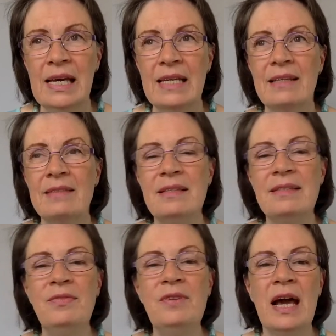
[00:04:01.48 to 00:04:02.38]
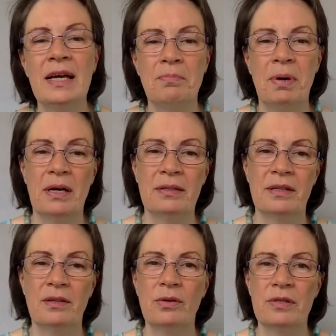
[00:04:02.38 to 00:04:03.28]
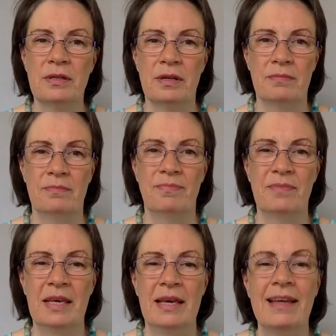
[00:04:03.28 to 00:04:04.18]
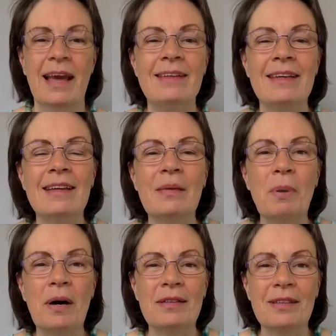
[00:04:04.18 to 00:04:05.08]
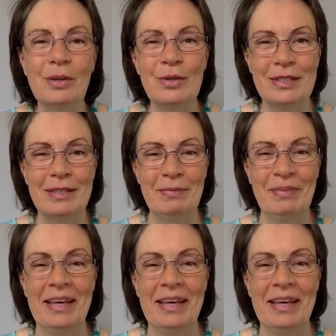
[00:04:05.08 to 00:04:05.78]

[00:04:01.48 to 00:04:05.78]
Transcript: Das ist wie ein Paternoster. Kennt ihr den Paternoster?